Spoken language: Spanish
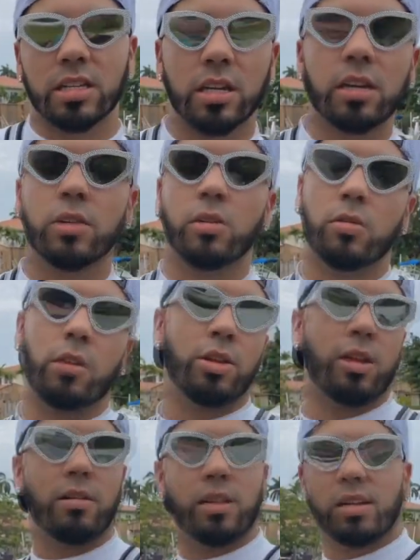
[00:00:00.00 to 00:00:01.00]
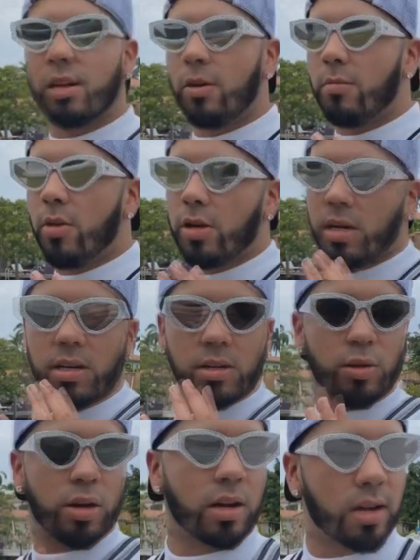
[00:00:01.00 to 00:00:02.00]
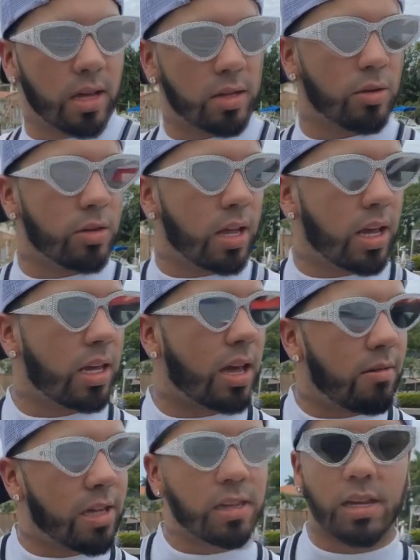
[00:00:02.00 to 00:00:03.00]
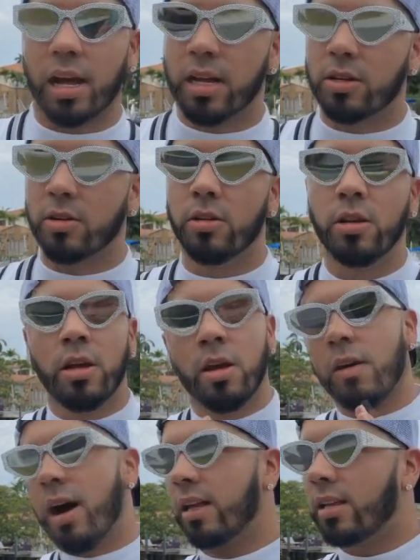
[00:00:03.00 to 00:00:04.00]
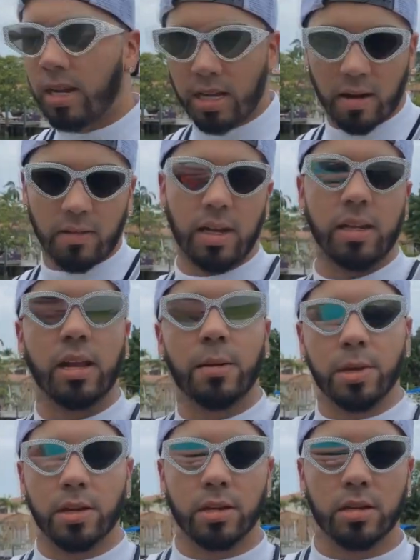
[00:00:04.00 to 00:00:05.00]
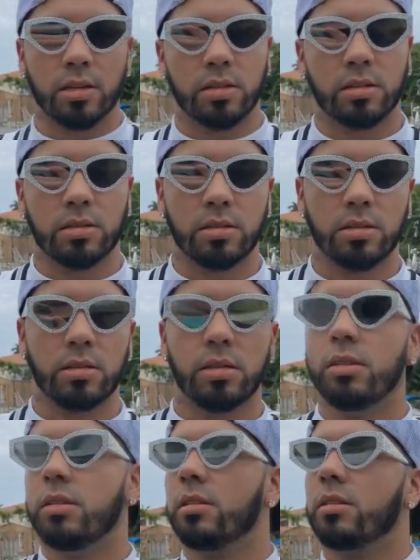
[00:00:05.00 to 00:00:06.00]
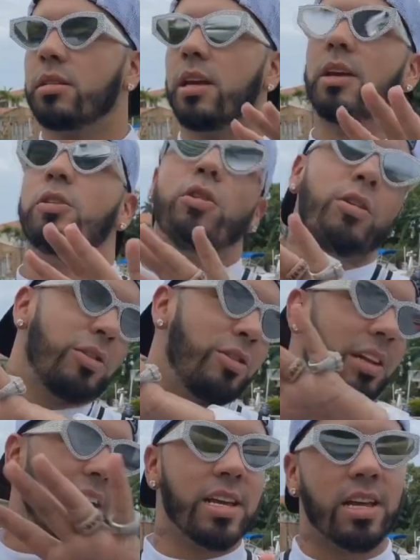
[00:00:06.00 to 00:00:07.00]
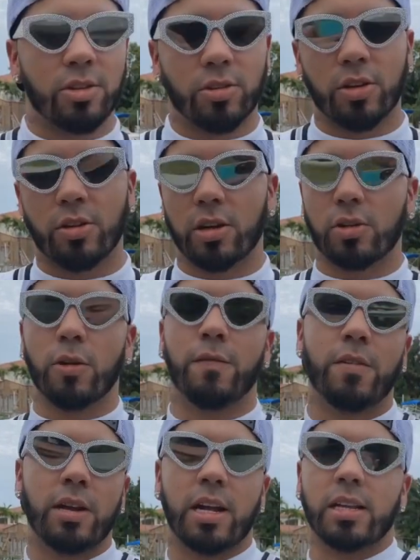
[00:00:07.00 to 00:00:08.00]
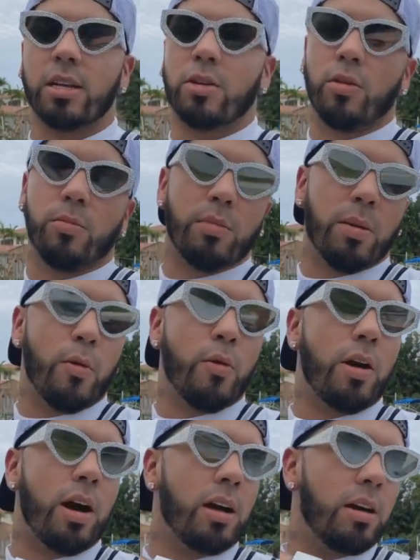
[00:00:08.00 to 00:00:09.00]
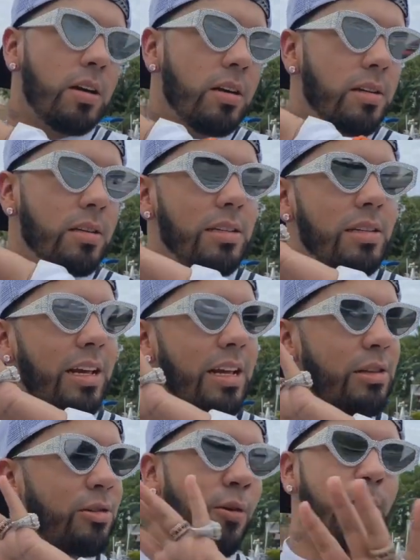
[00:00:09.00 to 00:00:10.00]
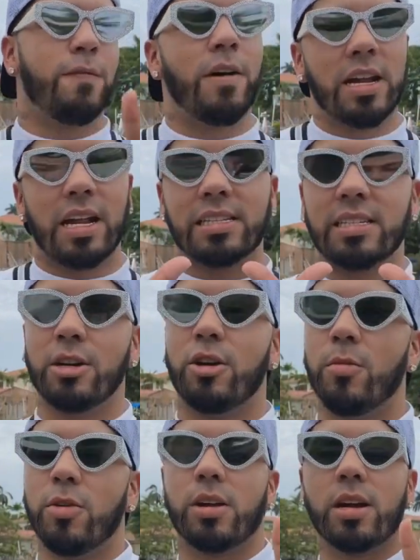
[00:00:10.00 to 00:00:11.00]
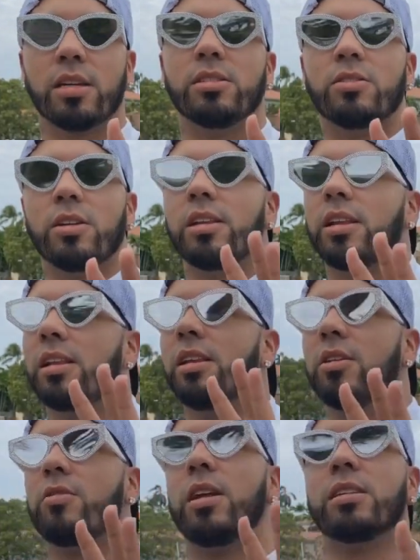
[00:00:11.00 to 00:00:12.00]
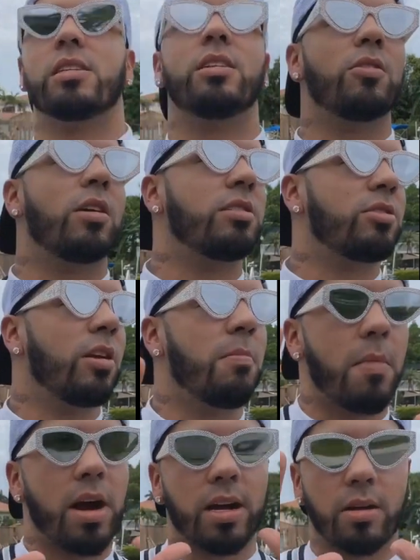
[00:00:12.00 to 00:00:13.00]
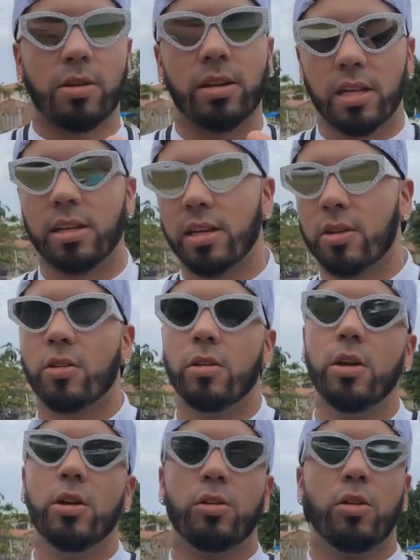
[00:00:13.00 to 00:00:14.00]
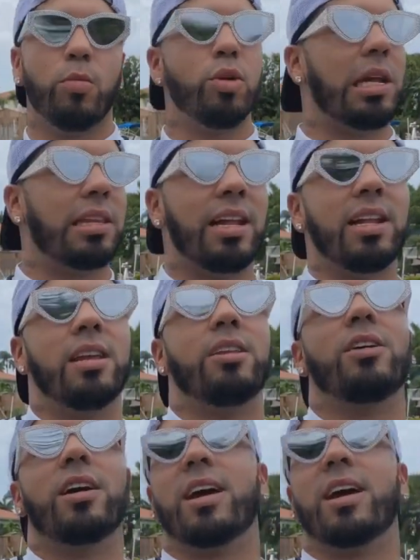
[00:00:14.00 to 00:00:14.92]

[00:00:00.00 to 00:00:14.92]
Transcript: ha sido corta, pero sus logros han sido mayores a los de muchos veteranos en la industria. Por primera vez en su historia, Anuel fue nominado al Latin Grammy en las categorías Grabación del Año con China, Mejor